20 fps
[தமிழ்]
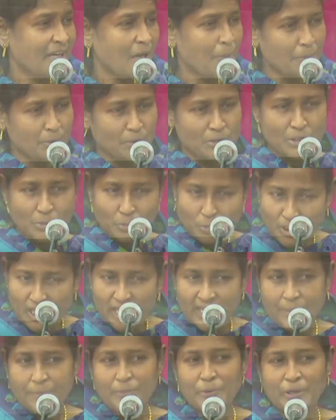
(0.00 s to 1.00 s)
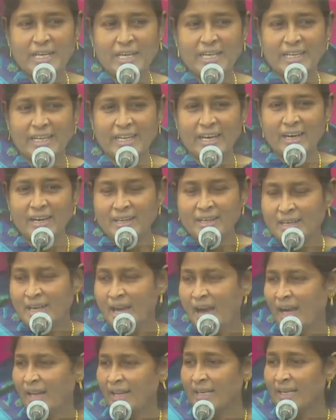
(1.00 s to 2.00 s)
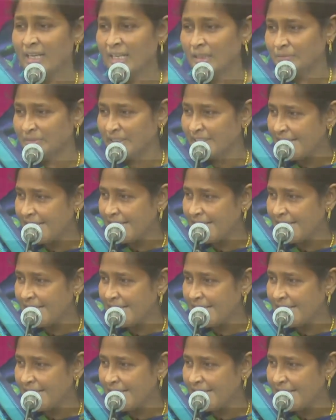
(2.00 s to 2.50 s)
அப்போ கொஞ்சம் முன்னாடி போனீங்கன்னா அலங்கம்